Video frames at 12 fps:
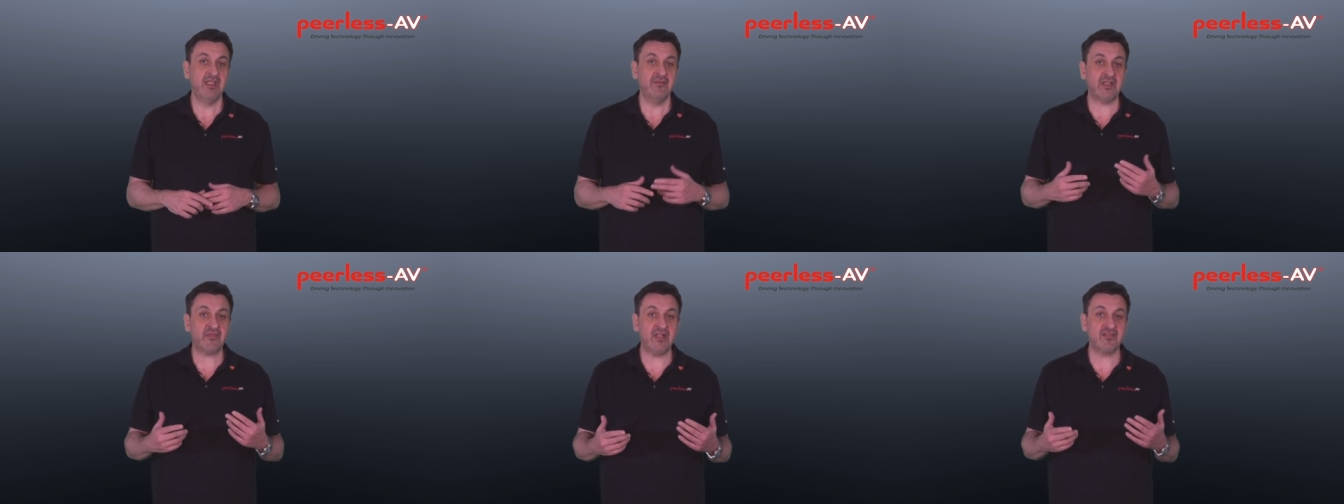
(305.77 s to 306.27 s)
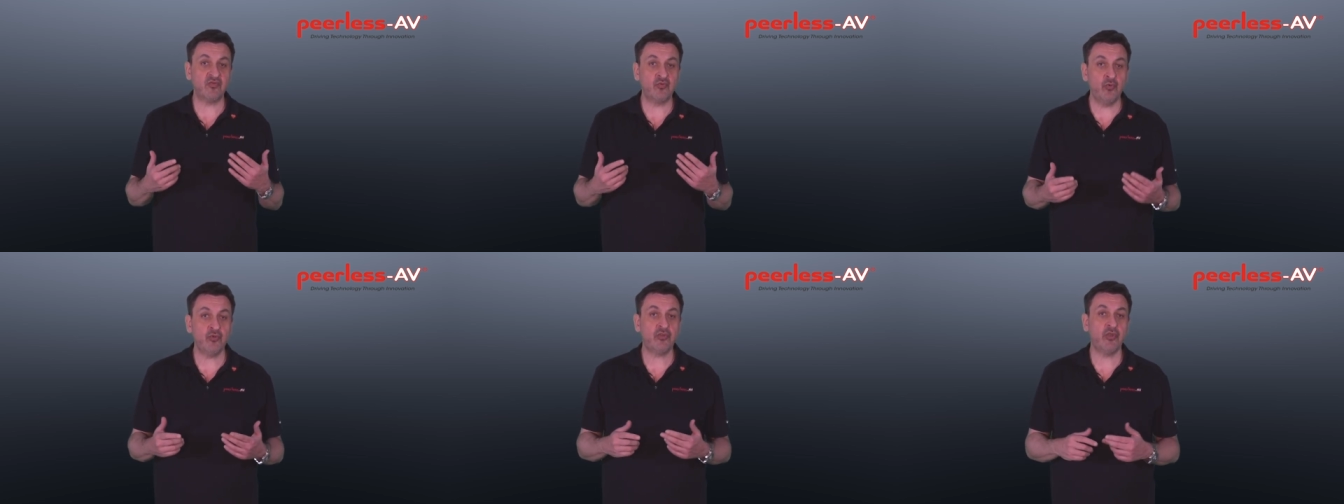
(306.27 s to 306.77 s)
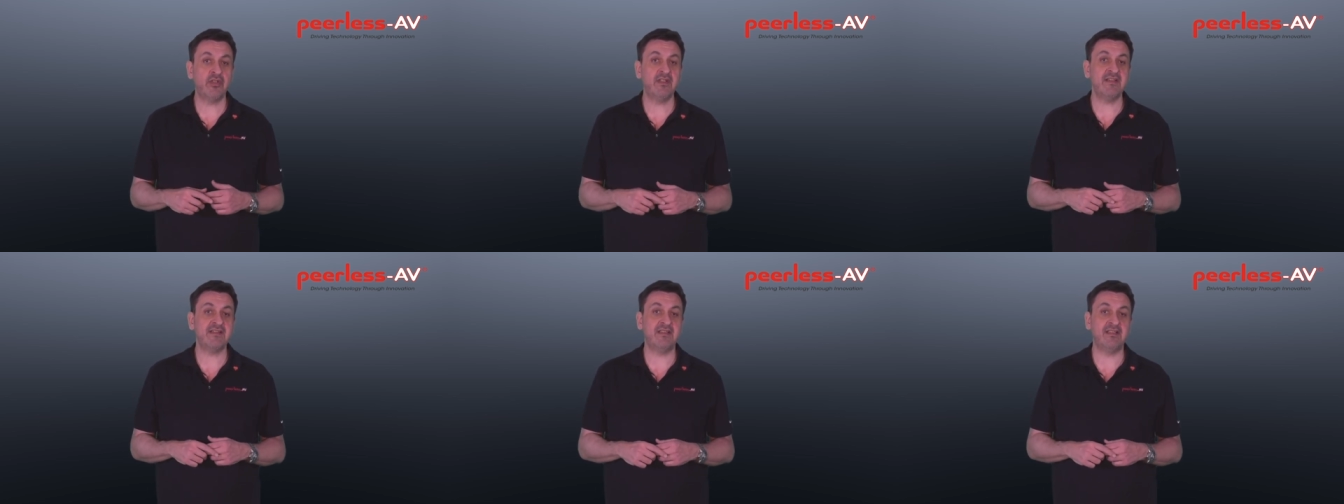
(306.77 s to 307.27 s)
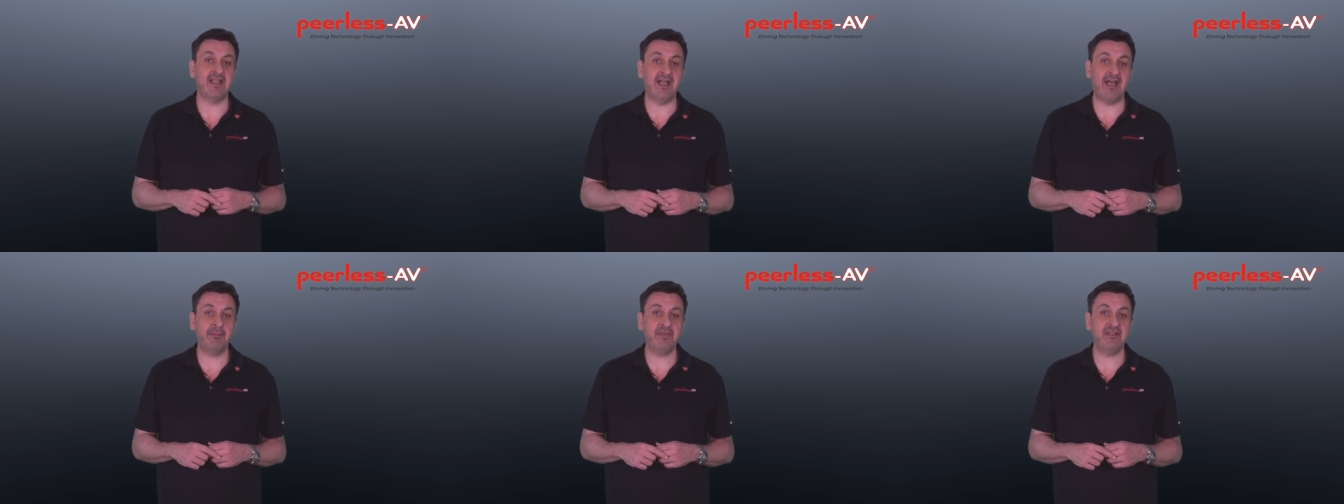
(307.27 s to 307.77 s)
Was wir also tun können, ist den
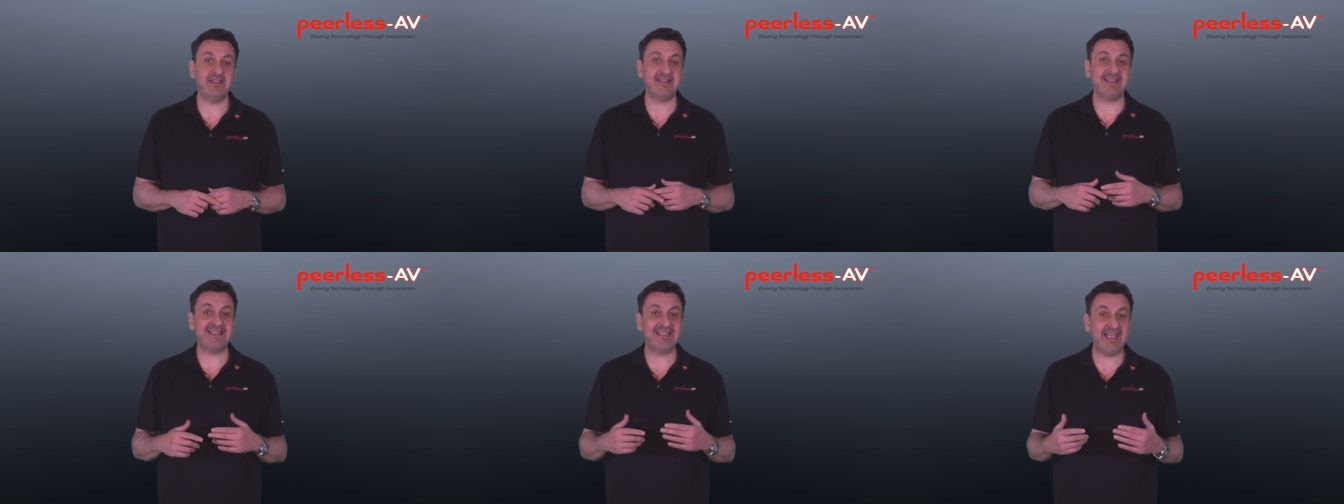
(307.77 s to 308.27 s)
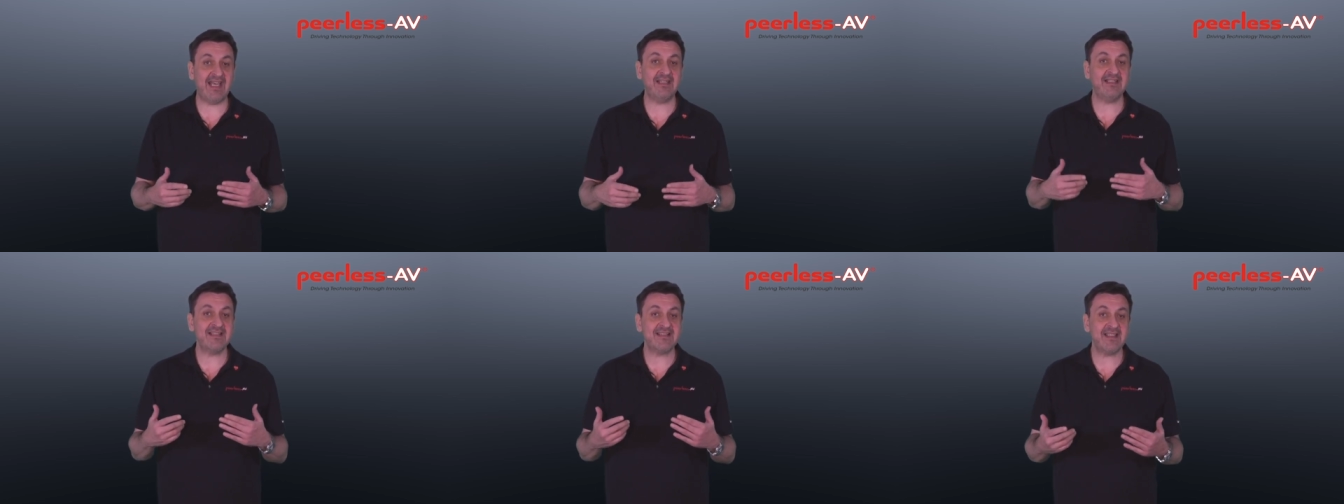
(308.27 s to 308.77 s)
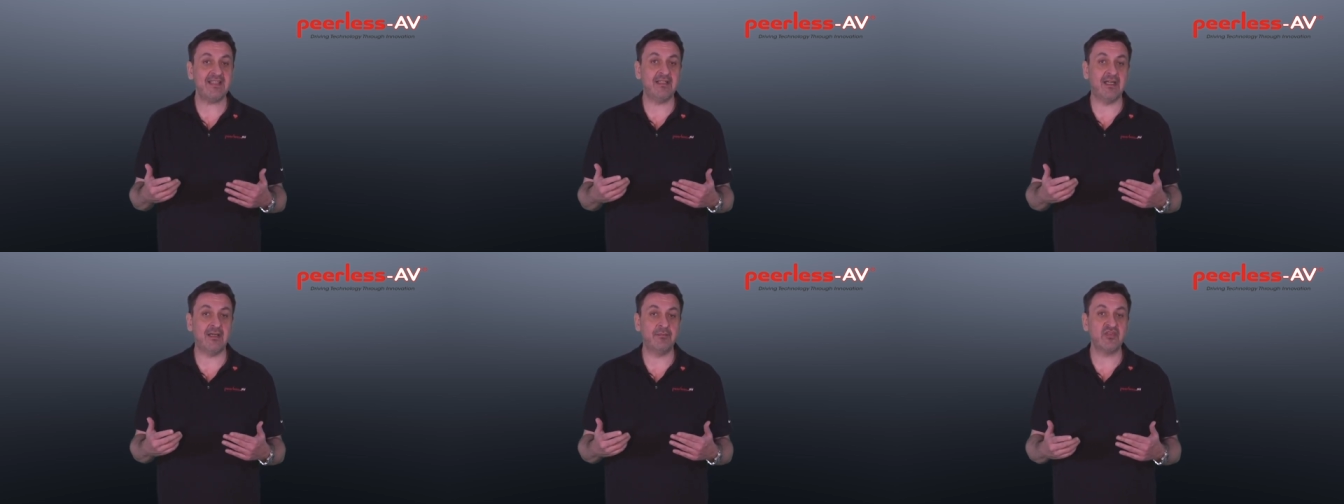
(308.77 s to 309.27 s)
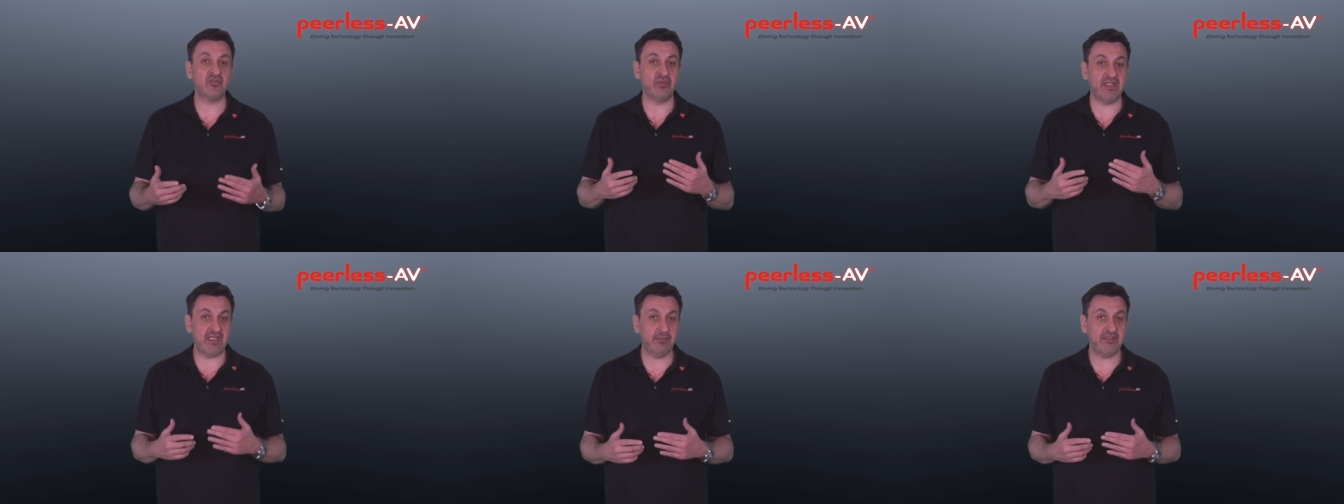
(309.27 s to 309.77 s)
Rahmen, den Sie gerade gesehen haben, zu
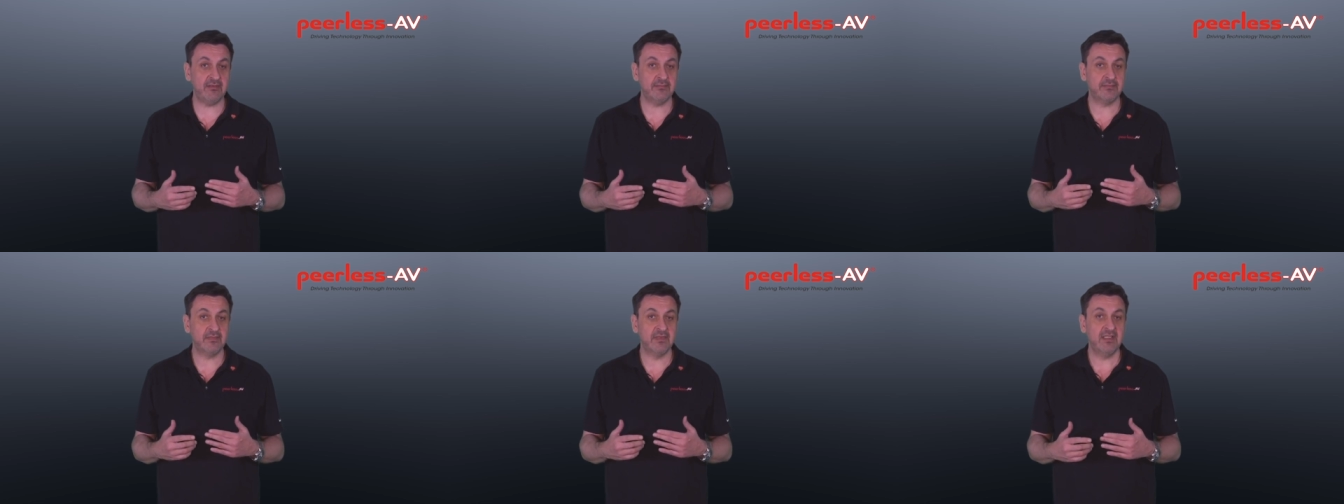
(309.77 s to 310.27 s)
nehmen,